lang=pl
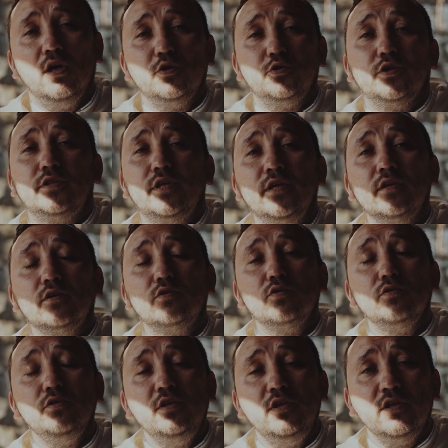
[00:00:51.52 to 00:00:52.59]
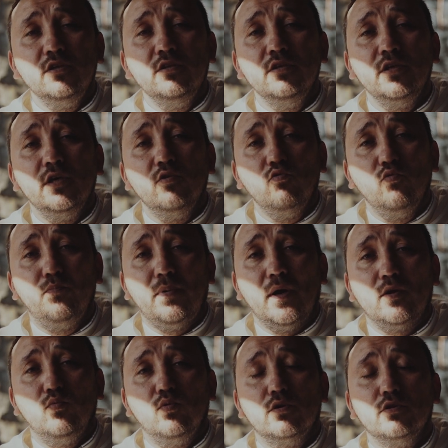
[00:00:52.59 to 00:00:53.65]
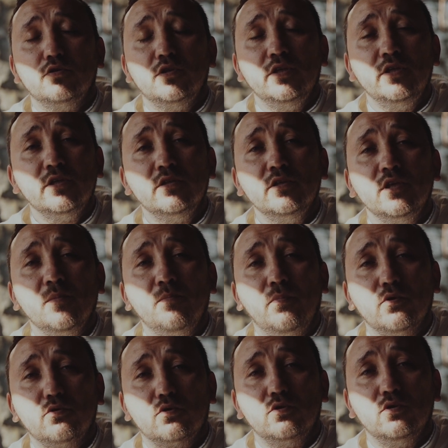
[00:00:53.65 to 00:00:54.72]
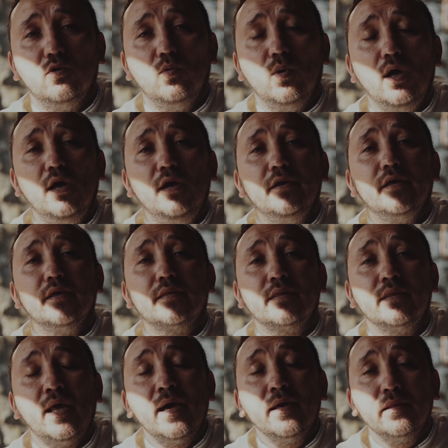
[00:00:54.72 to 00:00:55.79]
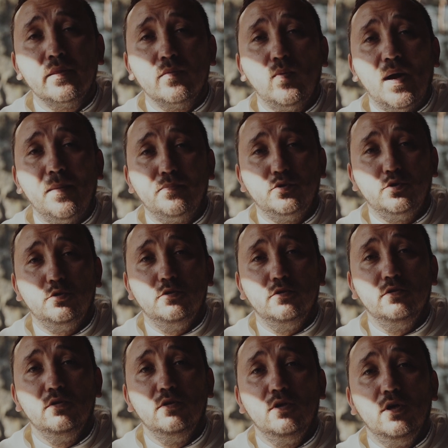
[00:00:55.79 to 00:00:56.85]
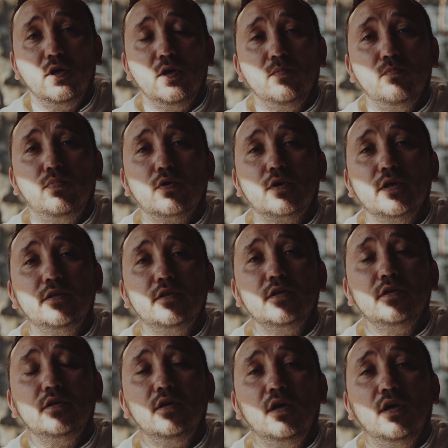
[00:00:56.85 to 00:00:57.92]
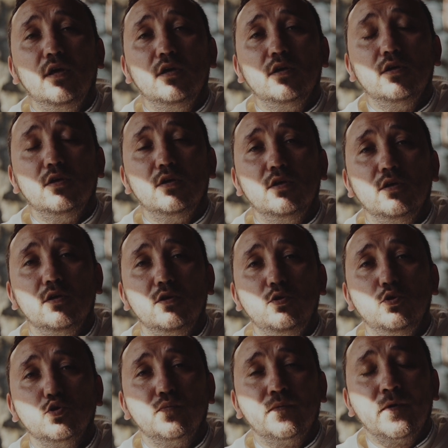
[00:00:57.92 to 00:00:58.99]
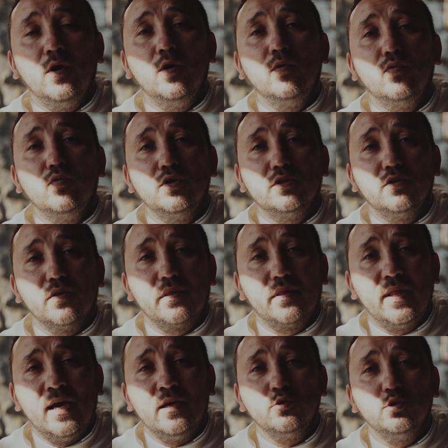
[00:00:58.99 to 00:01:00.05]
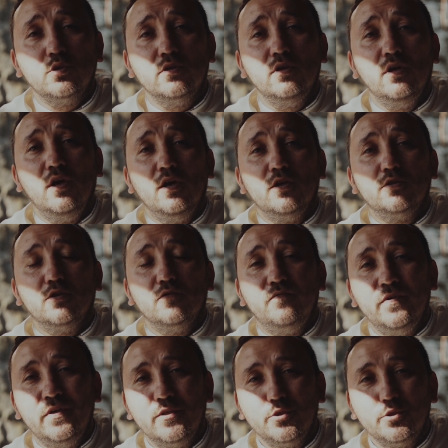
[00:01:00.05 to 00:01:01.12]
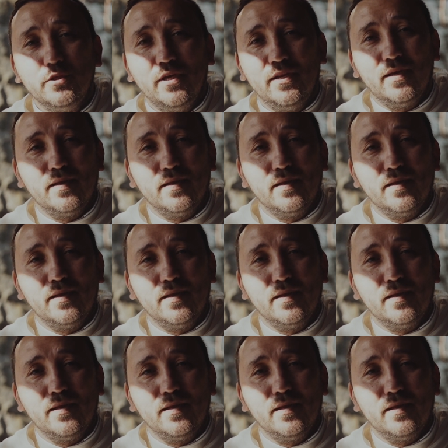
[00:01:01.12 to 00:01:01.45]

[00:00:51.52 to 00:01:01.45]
że ten, kto nigdy nie uparł, kto się nigdy nie potknął, jest najsłabszy, bo kiedy Y, już w końcu się to zdarzy, to wyrżnie